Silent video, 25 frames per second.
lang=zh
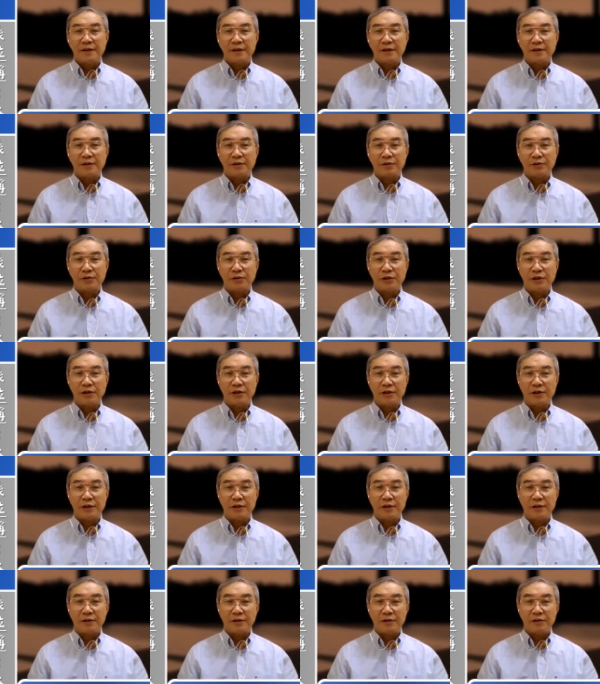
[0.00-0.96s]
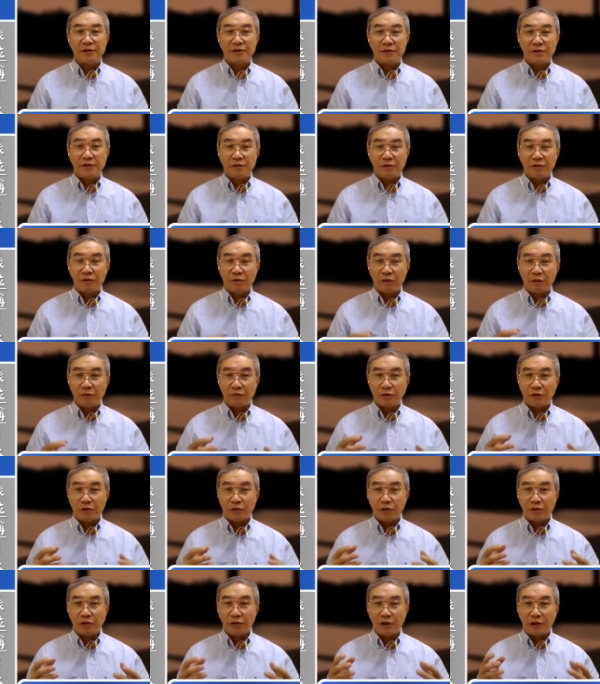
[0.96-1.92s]
啊，所以呢，我们
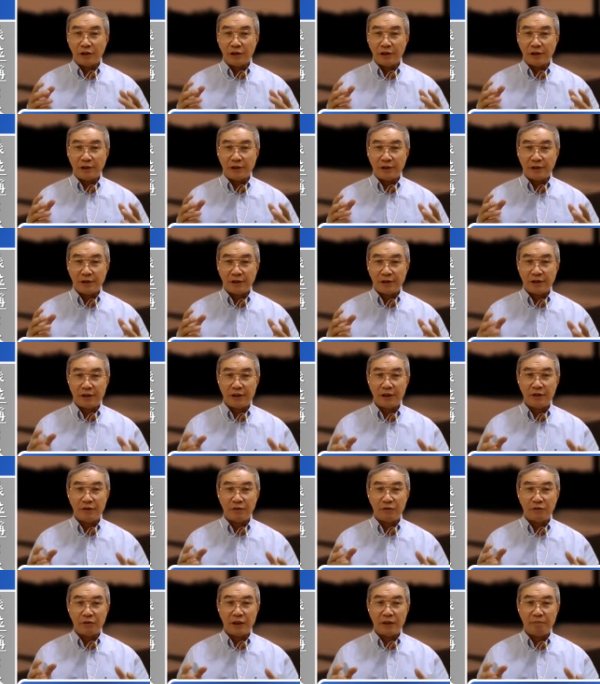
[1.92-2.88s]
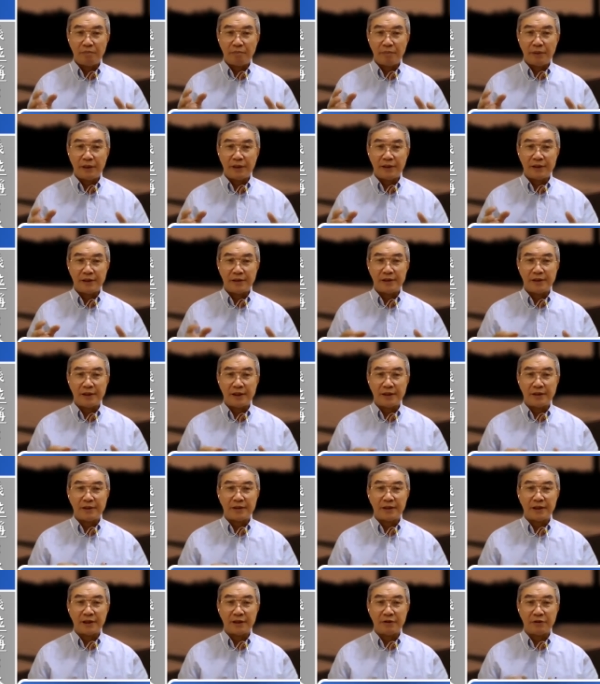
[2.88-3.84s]
所有以性为本的
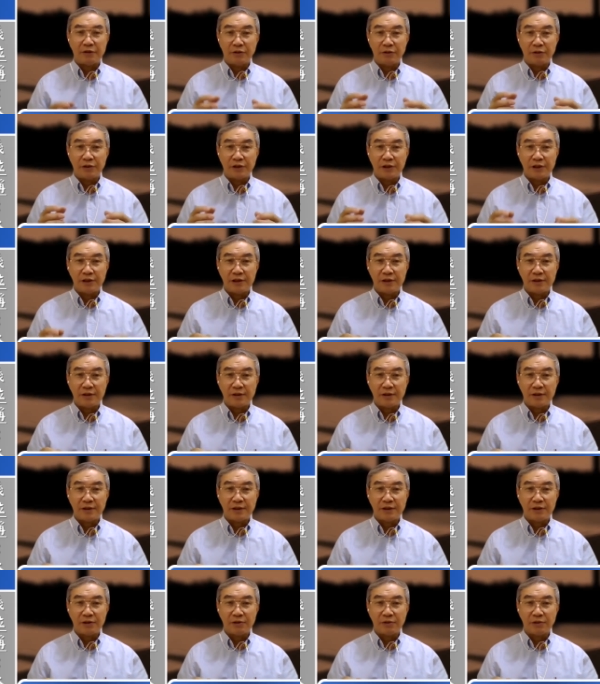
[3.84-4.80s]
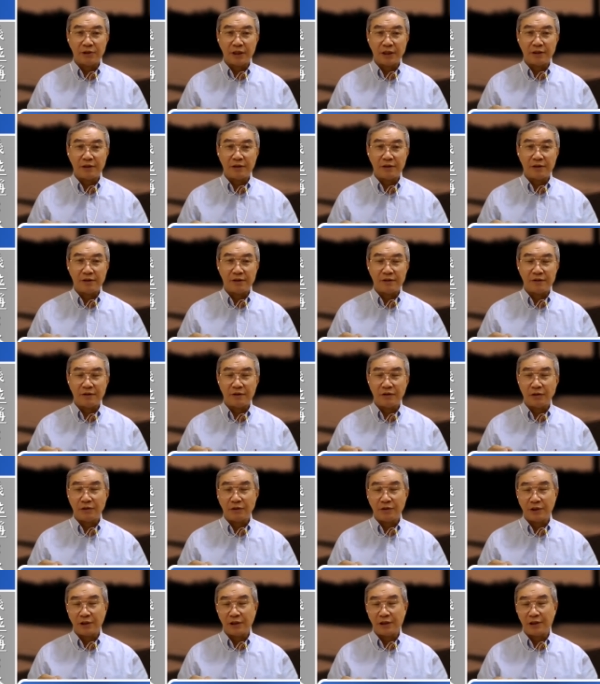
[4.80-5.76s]
人，还有信就跟
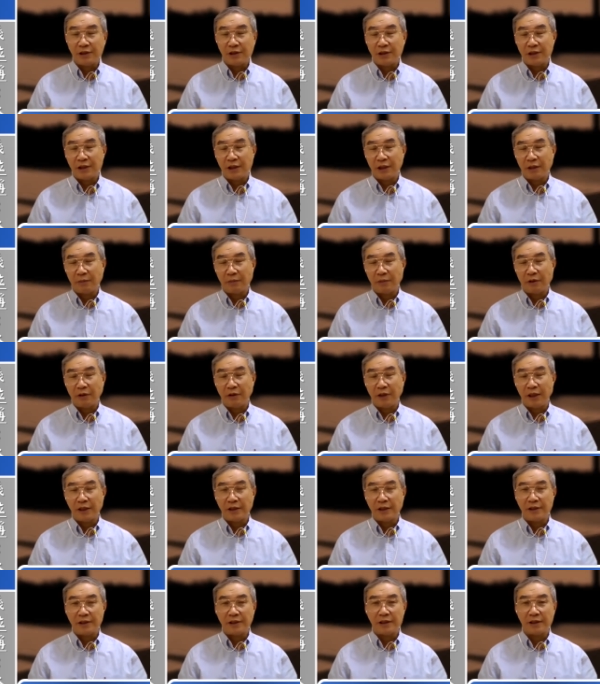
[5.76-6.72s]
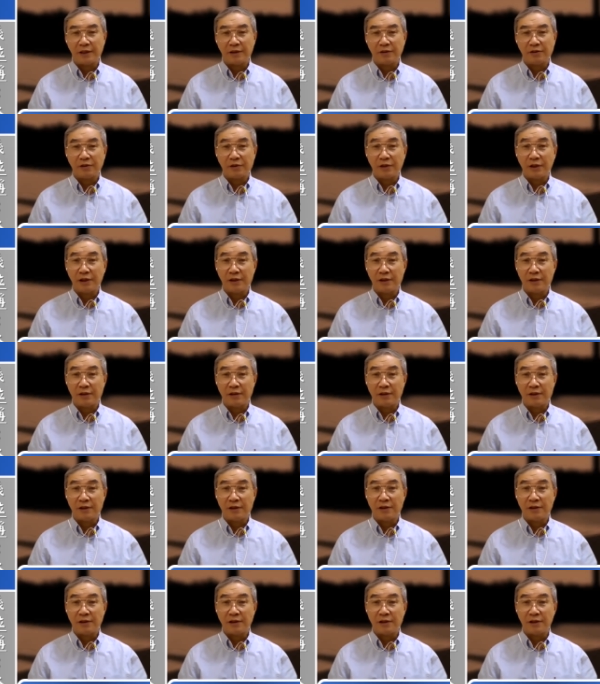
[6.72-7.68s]
有信心的亚伯拉罕一样，就可以
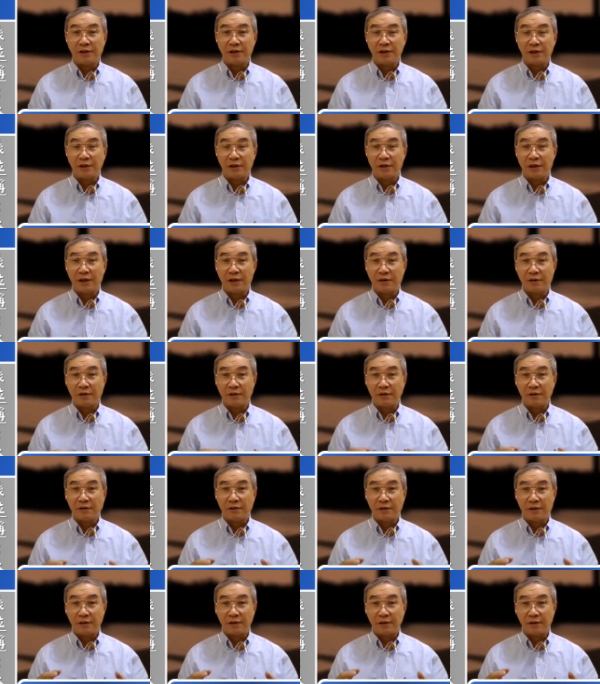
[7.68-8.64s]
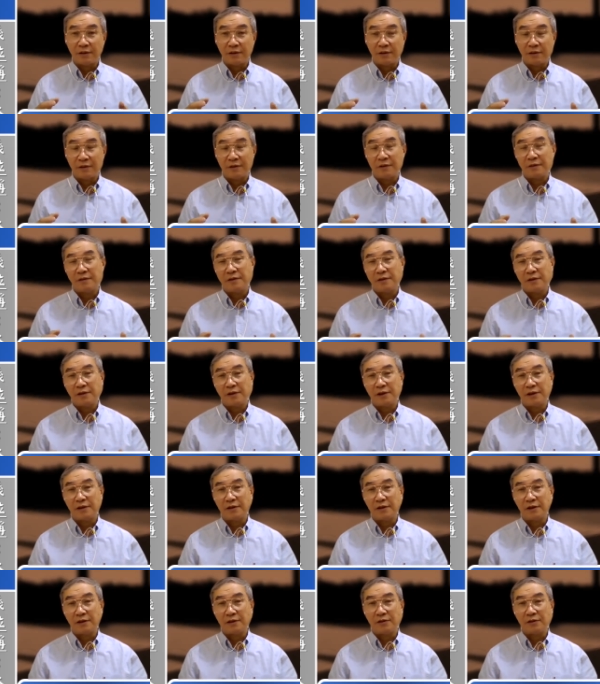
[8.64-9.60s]
一起得到啊
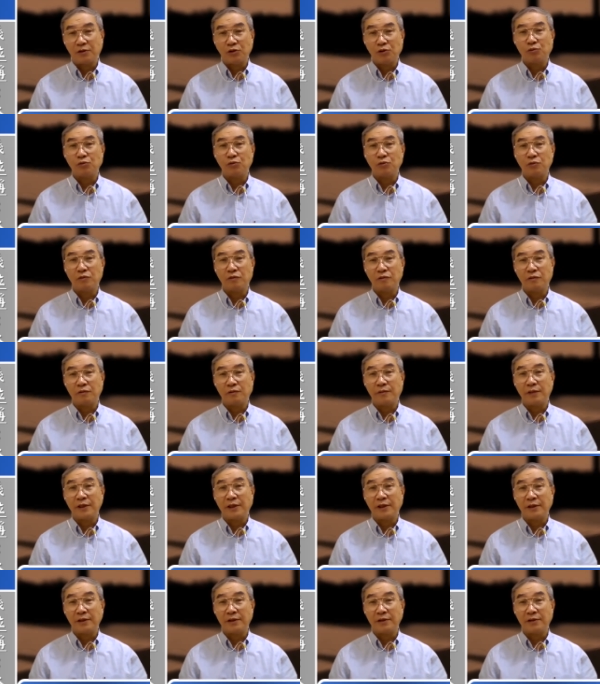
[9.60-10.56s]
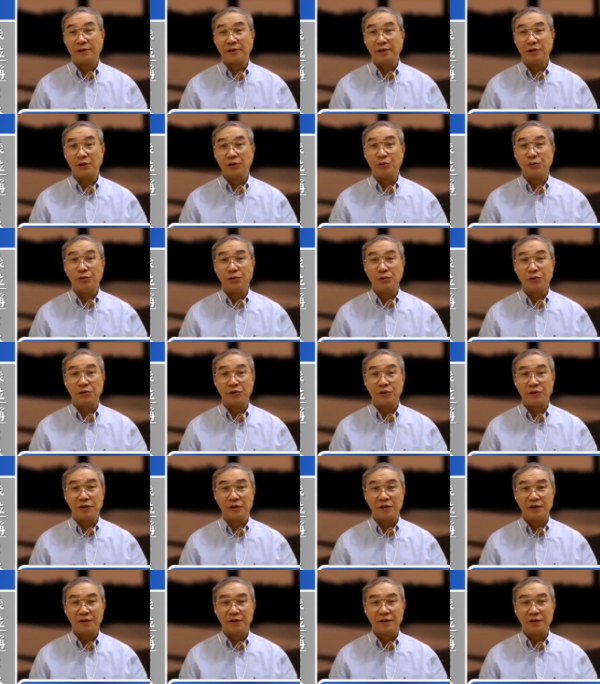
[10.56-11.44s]
神的祝福嘛哈的应许。